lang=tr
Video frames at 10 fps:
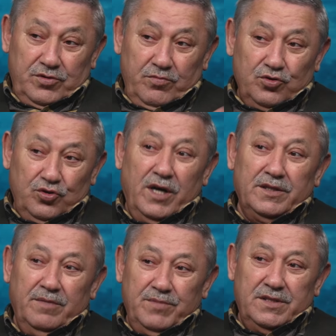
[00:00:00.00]
bu şu
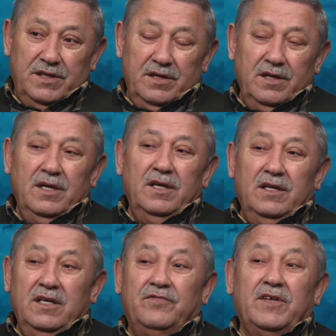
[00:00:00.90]
anda bizi
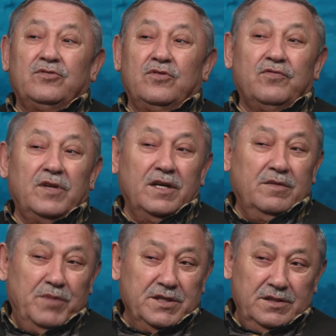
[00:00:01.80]
iftar
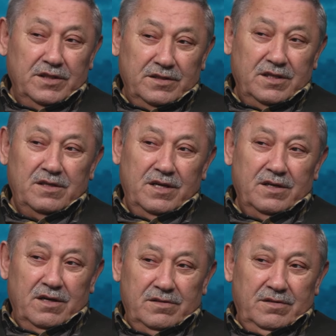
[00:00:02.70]
sofralarının başında dinleyen
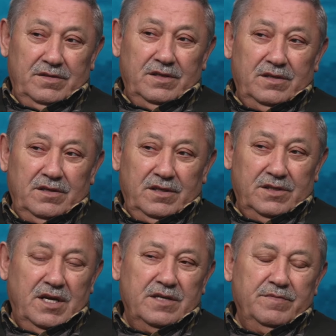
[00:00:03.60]
evet.
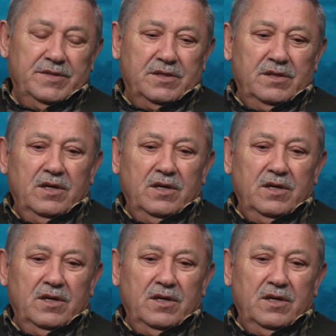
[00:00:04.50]
insanımız.